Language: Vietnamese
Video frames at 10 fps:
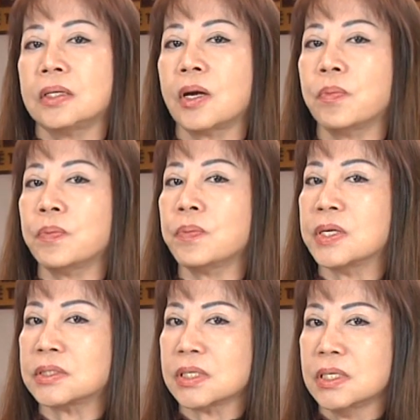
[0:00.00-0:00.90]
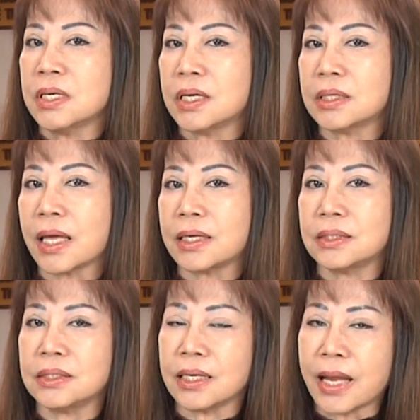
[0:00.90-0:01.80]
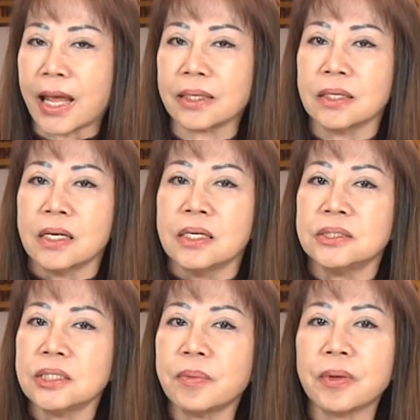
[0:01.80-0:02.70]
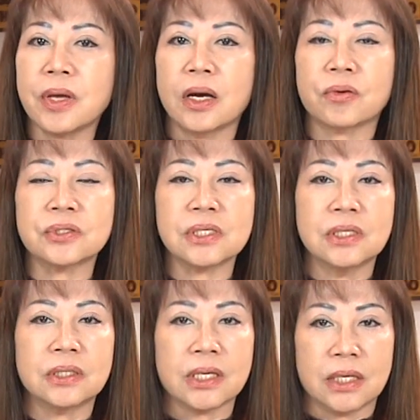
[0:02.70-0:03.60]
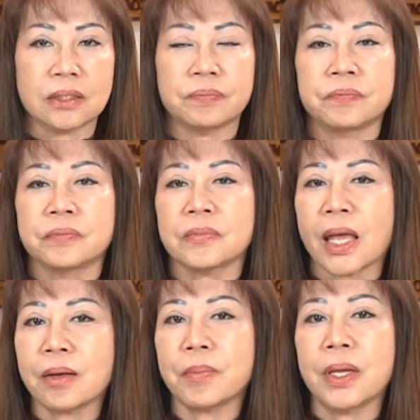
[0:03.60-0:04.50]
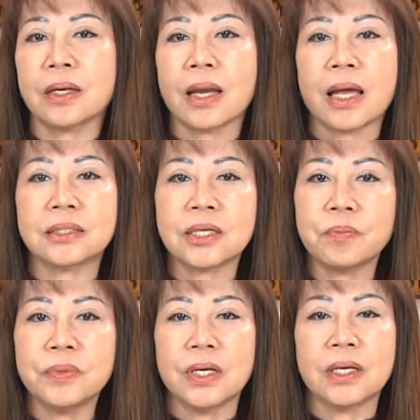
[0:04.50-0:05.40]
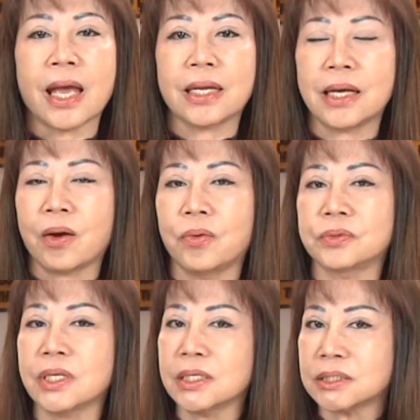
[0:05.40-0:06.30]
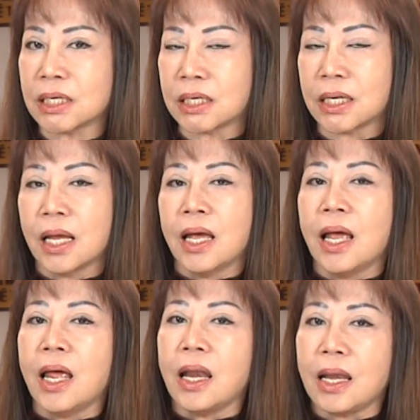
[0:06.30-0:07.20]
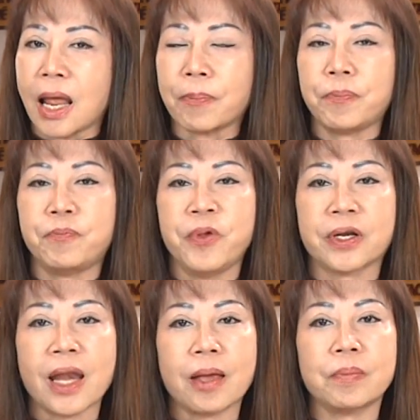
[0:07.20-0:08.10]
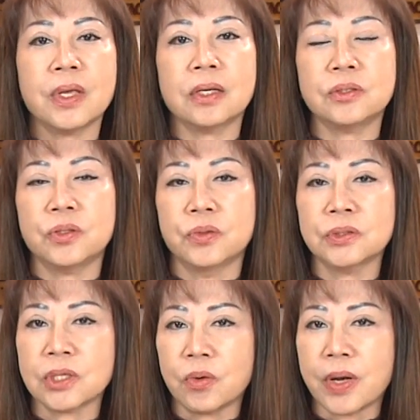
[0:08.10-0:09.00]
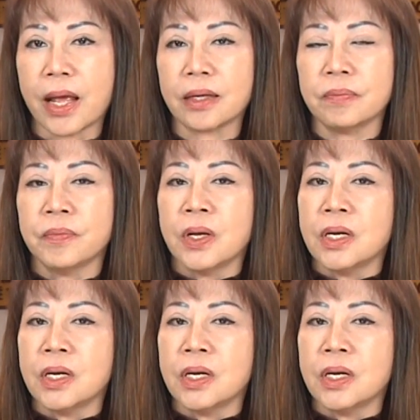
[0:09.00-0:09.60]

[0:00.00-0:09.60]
trong lịch sử hình thành chánh đảng chưa bao giờ có sự kiện đặc biệt là trong những ngày đầu tiến trình lập Việt Nam Dân Chủ xã hội đảng